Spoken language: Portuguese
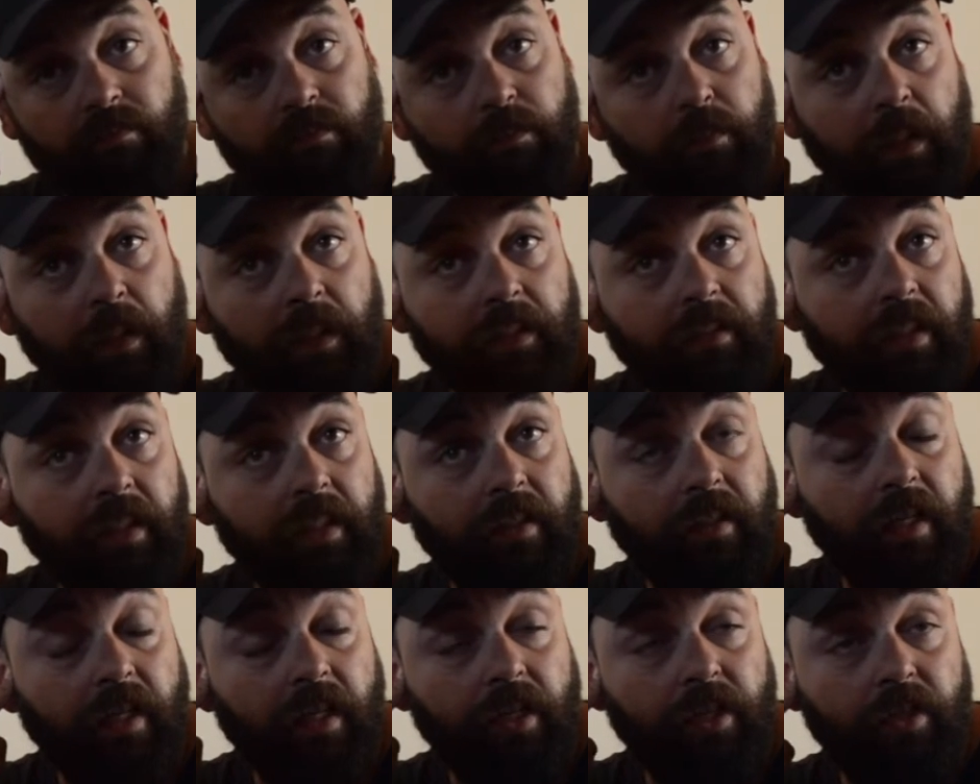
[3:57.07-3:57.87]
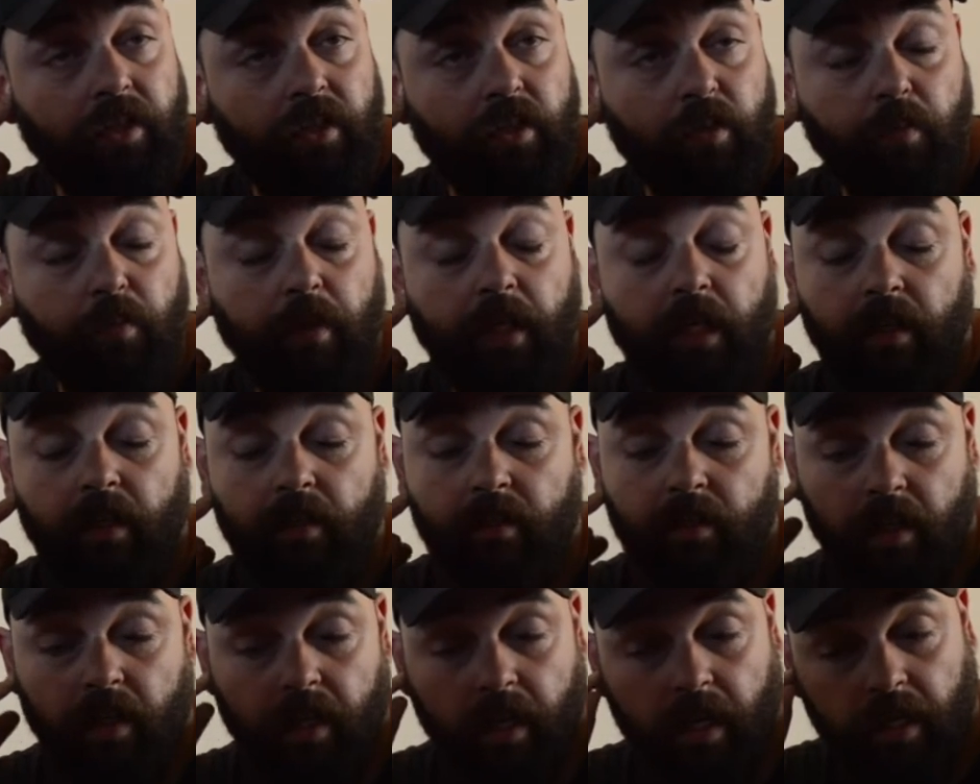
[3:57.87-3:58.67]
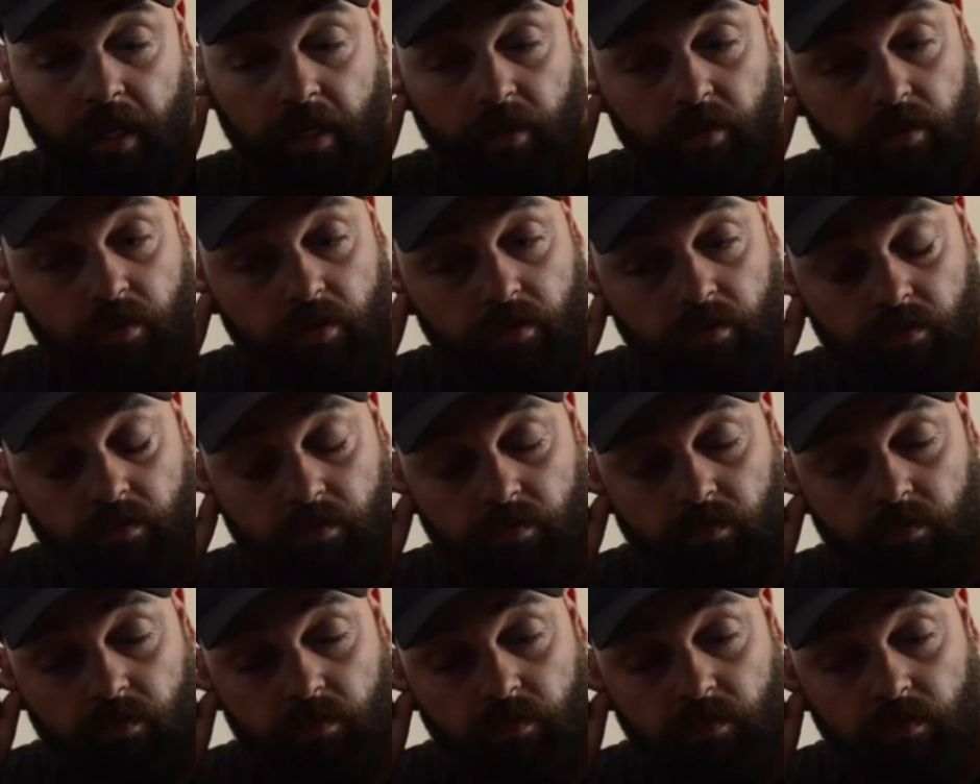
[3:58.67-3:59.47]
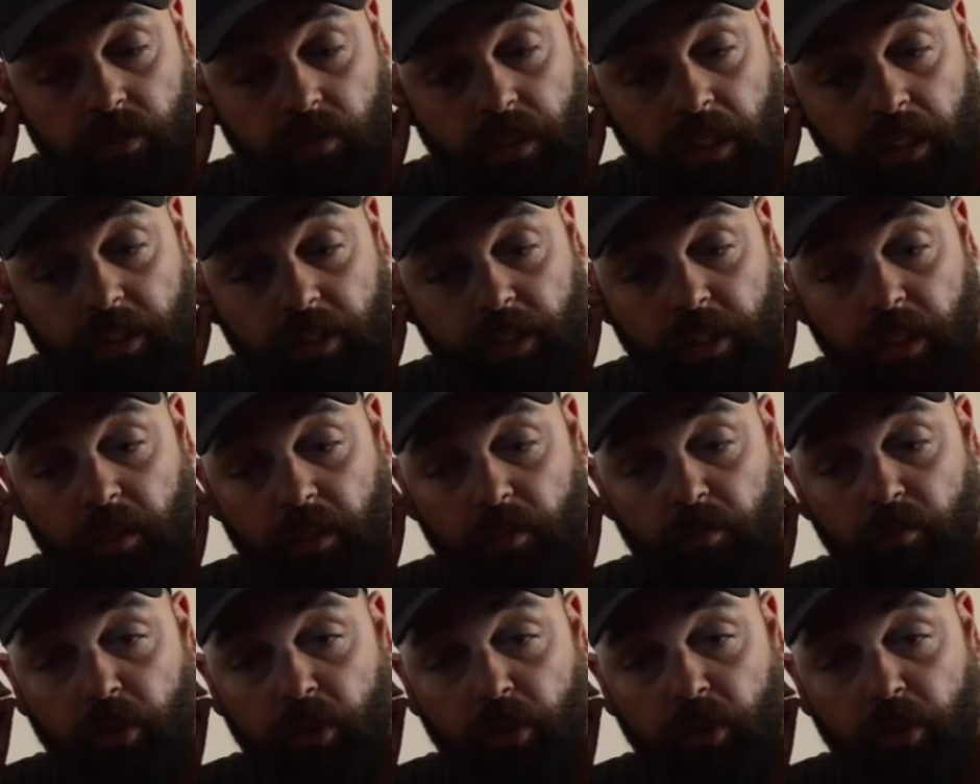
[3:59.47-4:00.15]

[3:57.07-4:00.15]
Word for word: brasileiro era cheio de esperança. E aí o, o Senna tinha ido